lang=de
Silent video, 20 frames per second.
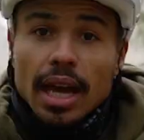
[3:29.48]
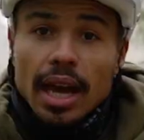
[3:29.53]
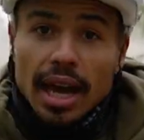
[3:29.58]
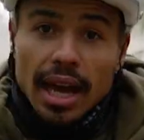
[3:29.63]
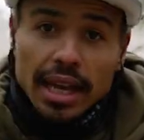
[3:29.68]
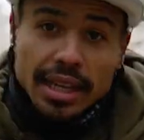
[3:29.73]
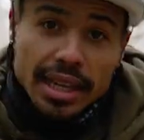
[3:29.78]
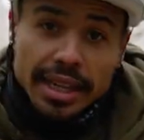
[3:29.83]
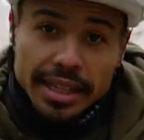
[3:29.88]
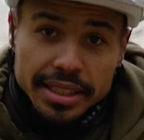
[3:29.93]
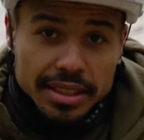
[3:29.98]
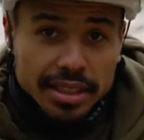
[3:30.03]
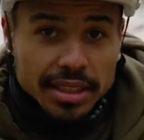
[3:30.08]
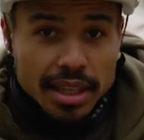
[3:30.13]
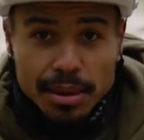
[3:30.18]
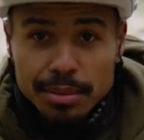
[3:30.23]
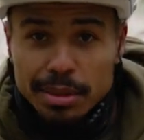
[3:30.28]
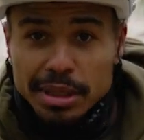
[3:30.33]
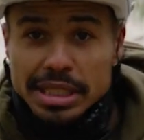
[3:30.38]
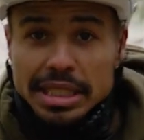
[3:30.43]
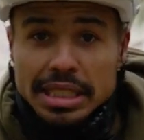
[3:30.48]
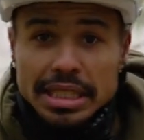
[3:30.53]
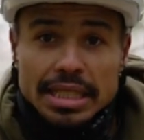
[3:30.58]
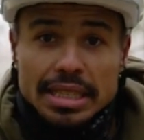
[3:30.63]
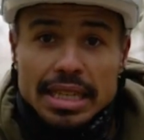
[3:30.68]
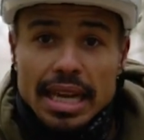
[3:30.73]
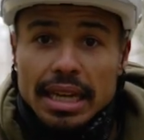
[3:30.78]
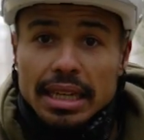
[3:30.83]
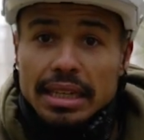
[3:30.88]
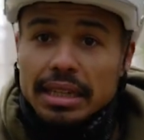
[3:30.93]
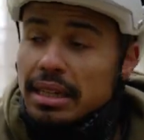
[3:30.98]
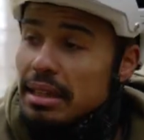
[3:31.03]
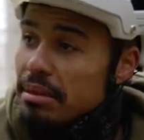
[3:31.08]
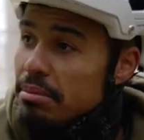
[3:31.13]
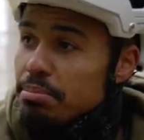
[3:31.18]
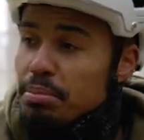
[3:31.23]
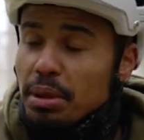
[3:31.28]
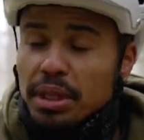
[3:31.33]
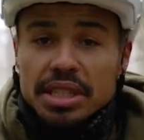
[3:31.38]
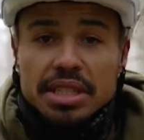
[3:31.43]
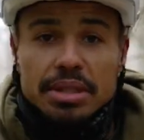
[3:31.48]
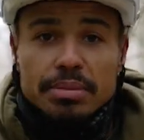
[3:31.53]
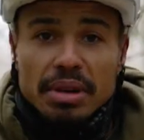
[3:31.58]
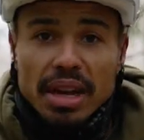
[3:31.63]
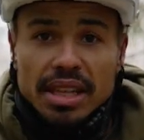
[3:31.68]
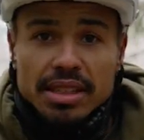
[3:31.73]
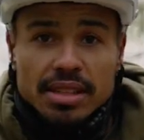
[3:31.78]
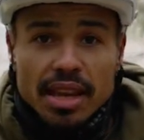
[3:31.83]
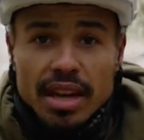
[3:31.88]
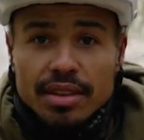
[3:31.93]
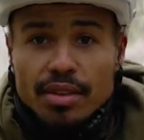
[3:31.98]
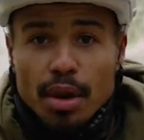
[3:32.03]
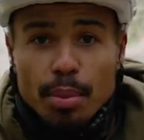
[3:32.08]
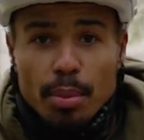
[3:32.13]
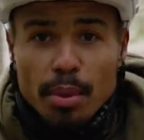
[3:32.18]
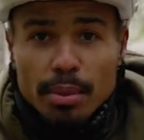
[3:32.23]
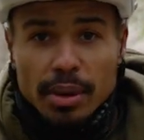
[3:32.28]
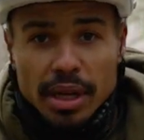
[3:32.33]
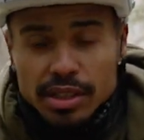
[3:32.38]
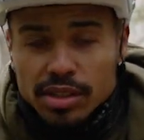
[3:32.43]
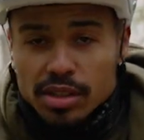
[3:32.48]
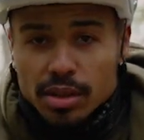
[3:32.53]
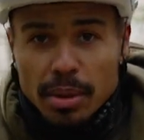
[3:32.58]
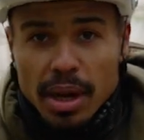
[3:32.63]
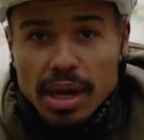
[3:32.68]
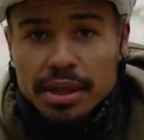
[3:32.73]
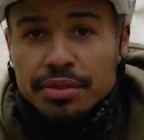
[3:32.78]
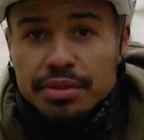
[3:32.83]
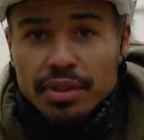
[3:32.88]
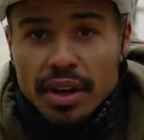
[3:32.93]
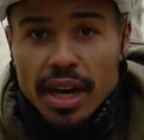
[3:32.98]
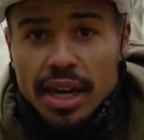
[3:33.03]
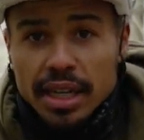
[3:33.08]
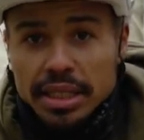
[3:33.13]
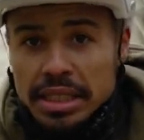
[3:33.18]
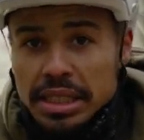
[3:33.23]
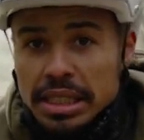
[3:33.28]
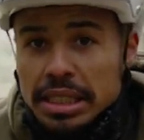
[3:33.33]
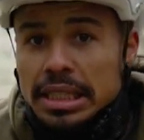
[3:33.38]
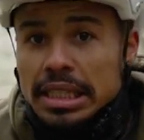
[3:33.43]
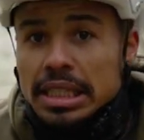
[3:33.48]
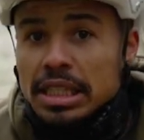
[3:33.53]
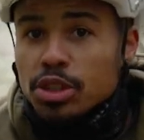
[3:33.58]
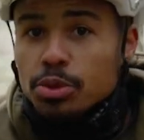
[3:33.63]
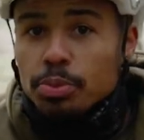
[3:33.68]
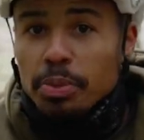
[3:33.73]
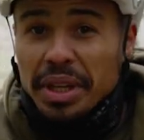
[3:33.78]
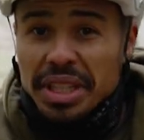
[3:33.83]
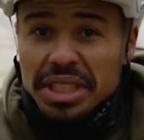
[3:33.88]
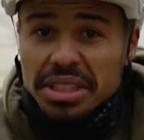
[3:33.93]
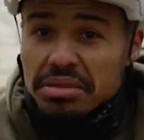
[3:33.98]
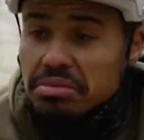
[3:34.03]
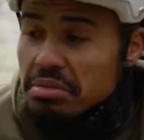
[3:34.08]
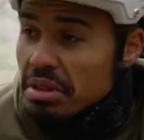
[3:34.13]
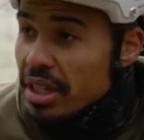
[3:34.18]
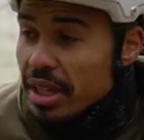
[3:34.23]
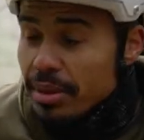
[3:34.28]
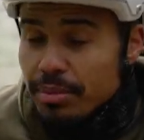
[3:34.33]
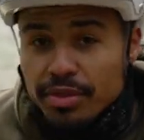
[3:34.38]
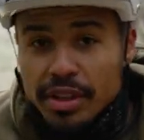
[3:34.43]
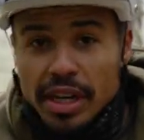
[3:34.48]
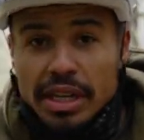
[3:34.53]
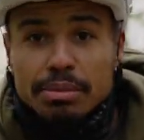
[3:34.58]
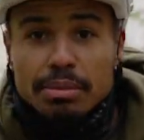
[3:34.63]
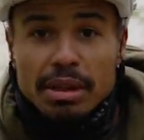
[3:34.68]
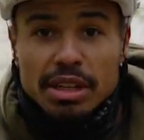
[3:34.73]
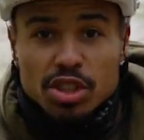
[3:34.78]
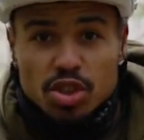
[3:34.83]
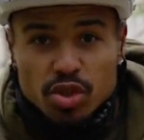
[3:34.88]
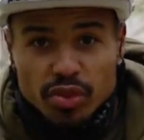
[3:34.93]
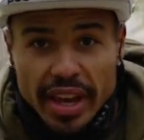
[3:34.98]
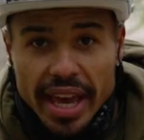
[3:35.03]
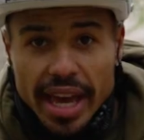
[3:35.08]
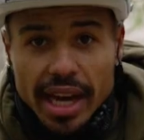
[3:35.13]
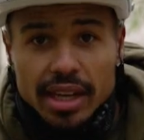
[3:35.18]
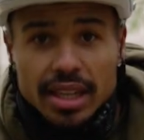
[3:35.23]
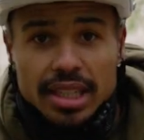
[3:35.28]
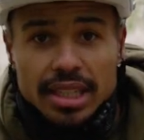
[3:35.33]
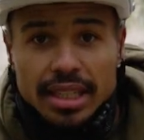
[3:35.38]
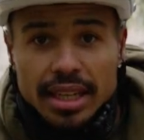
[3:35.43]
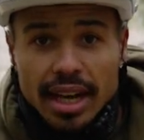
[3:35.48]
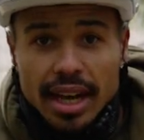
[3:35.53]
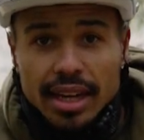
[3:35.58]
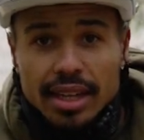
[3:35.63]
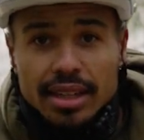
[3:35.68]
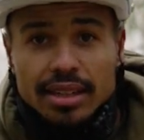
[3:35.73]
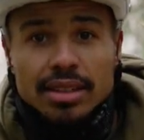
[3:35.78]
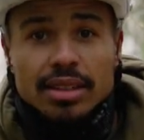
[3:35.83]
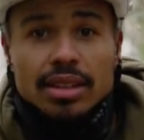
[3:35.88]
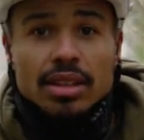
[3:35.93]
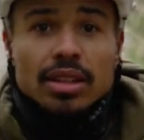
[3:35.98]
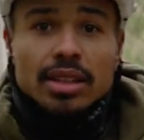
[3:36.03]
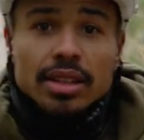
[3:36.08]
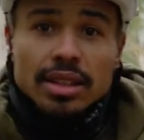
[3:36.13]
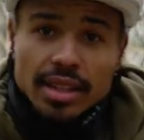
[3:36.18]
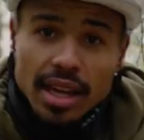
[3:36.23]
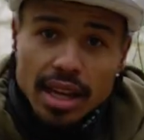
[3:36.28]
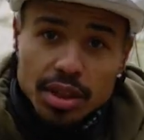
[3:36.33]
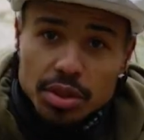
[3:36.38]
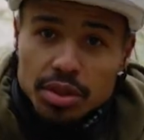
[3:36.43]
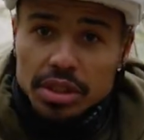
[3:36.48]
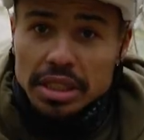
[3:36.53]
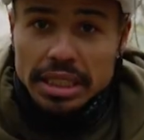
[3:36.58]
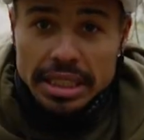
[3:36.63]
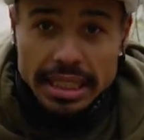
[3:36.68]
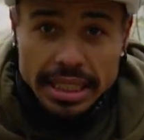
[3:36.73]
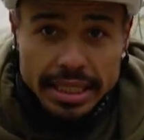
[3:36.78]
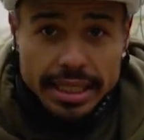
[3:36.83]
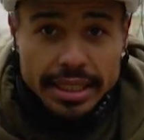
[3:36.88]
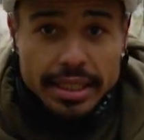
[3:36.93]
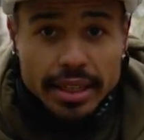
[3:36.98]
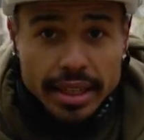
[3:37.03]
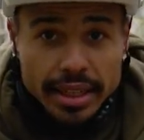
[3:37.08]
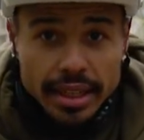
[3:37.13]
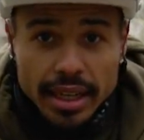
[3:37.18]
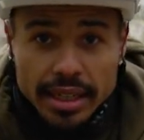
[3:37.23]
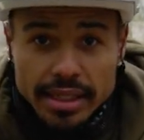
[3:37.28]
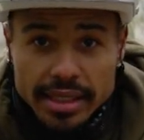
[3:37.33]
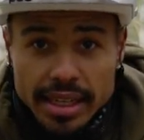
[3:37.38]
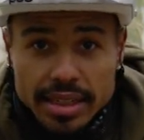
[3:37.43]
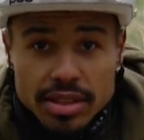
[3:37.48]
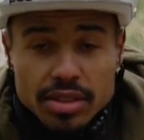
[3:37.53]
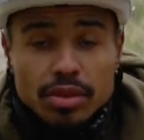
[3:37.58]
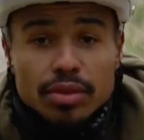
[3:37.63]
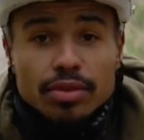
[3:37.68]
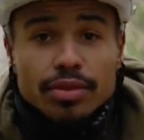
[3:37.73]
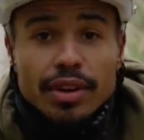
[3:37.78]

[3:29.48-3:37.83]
Aneignen kann man sich die Sache im Prinzip ganz einfach beim ganz normalen Fahren. Sprich, ihr nehmt vielleicht mal einen schwereren Gang, dadurch niedrigere Kadenz und